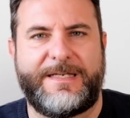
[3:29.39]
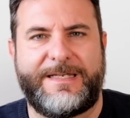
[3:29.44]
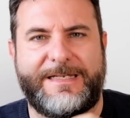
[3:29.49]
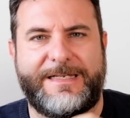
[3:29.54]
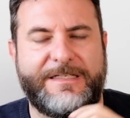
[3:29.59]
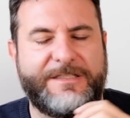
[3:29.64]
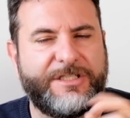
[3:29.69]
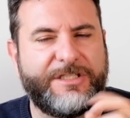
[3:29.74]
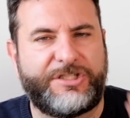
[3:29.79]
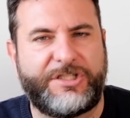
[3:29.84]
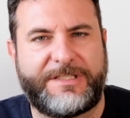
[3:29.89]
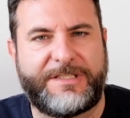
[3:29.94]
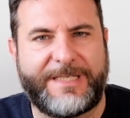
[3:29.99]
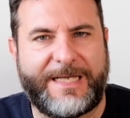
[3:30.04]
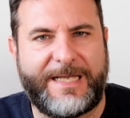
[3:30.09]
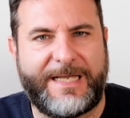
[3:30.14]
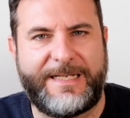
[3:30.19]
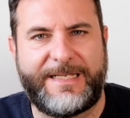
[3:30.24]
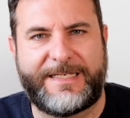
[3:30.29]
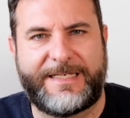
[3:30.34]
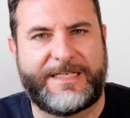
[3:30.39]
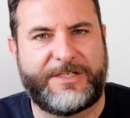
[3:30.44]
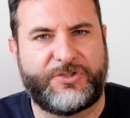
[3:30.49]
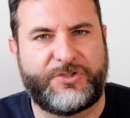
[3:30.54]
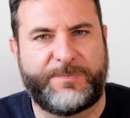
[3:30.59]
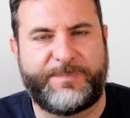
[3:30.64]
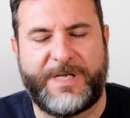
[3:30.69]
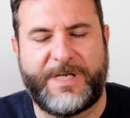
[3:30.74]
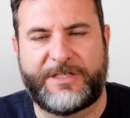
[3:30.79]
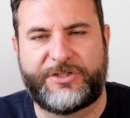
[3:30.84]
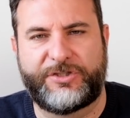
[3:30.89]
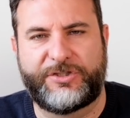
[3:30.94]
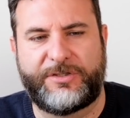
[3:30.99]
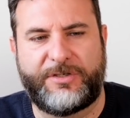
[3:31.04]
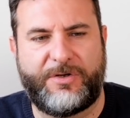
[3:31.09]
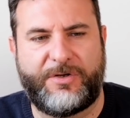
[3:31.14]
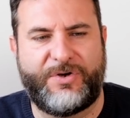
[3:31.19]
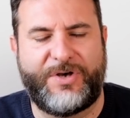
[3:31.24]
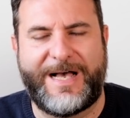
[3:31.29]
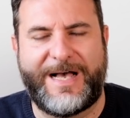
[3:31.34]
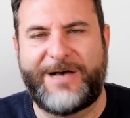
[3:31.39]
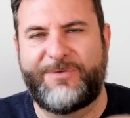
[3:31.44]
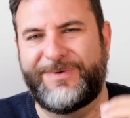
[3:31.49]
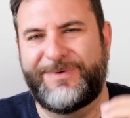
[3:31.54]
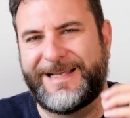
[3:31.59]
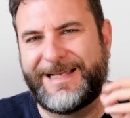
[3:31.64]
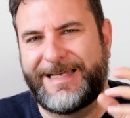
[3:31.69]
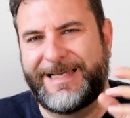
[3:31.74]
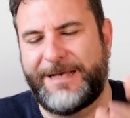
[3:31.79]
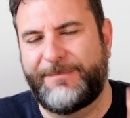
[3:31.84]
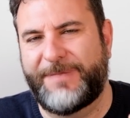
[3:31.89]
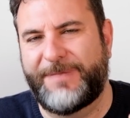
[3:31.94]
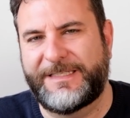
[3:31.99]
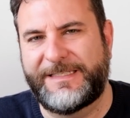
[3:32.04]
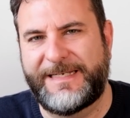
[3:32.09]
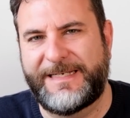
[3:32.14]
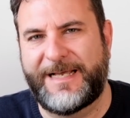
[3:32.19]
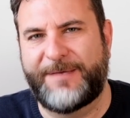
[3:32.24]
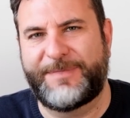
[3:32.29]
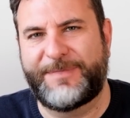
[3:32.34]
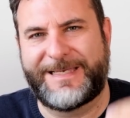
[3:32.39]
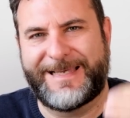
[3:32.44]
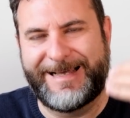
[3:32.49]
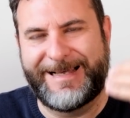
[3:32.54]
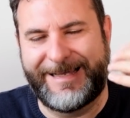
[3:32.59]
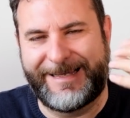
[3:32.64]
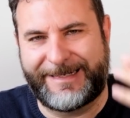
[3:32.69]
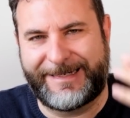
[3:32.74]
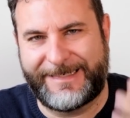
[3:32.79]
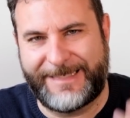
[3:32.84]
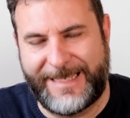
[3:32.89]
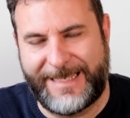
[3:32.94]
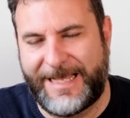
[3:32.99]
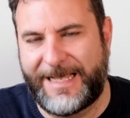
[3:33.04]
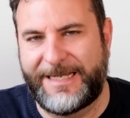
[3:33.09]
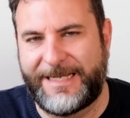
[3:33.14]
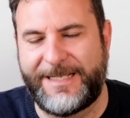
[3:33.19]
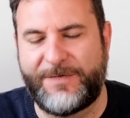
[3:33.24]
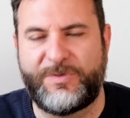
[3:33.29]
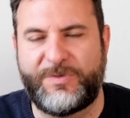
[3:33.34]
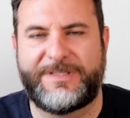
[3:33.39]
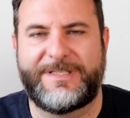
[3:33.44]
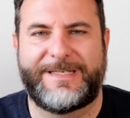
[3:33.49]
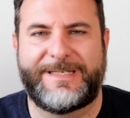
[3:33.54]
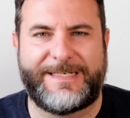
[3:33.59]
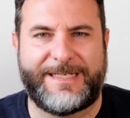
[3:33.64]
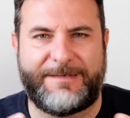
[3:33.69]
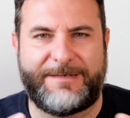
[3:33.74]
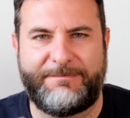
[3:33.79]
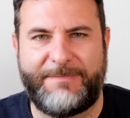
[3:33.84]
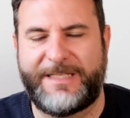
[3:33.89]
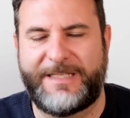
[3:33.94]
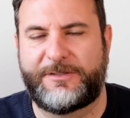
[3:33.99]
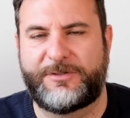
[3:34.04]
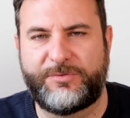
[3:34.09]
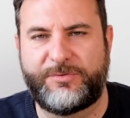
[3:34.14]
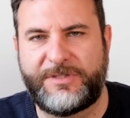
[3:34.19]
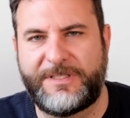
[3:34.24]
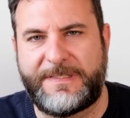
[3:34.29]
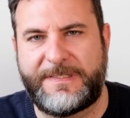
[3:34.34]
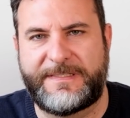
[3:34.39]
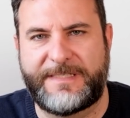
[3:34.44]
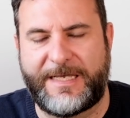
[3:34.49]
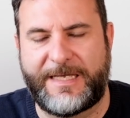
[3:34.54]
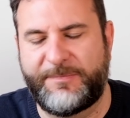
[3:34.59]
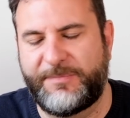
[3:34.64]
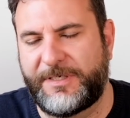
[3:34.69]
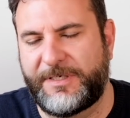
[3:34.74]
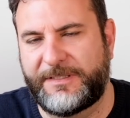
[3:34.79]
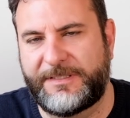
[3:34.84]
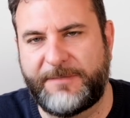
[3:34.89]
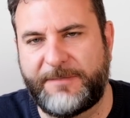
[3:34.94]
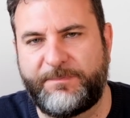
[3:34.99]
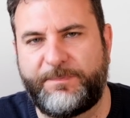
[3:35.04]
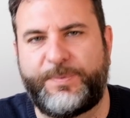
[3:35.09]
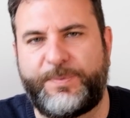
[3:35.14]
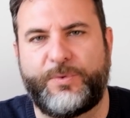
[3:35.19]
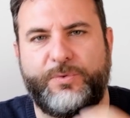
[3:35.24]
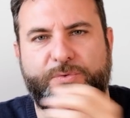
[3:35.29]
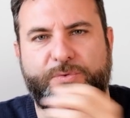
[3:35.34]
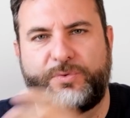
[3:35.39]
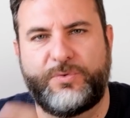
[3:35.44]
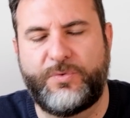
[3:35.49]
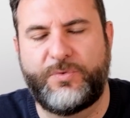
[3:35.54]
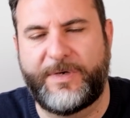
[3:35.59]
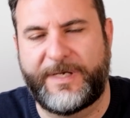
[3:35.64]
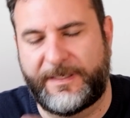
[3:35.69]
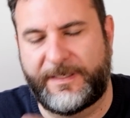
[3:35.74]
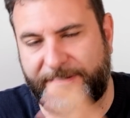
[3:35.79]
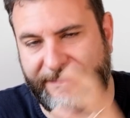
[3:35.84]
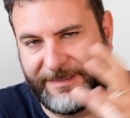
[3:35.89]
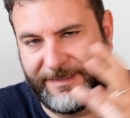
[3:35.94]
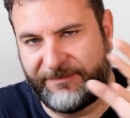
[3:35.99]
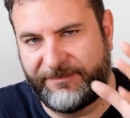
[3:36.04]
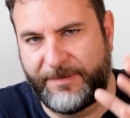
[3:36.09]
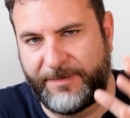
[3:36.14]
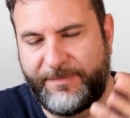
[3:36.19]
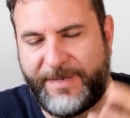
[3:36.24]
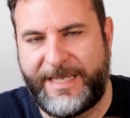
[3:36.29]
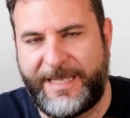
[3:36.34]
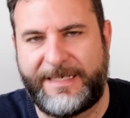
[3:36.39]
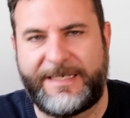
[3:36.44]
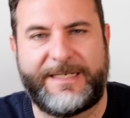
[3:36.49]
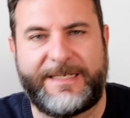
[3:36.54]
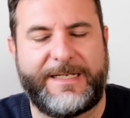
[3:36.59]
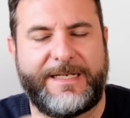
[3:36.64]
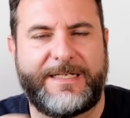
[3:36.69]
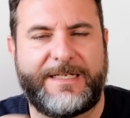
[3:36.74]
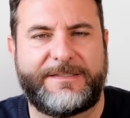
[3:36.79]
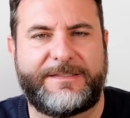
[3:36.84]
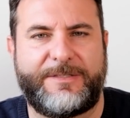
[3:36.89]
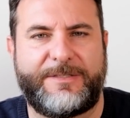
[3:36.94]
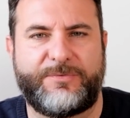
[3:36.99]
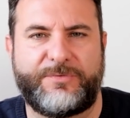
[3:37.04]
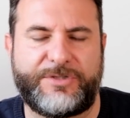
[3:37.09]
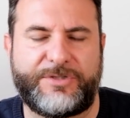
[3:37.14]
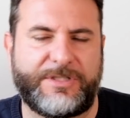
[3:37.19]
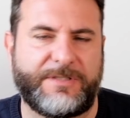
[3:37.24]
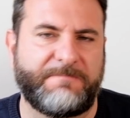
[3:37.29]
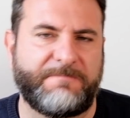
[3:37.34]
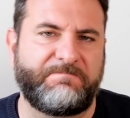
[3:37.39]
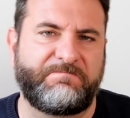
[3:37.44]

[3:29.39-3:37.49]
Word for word: Il digitale, che ci piaccia o no, ha una gamma dinamica reale, quindi realmente utilizzabile, di più 2 se va bene nelle alte luci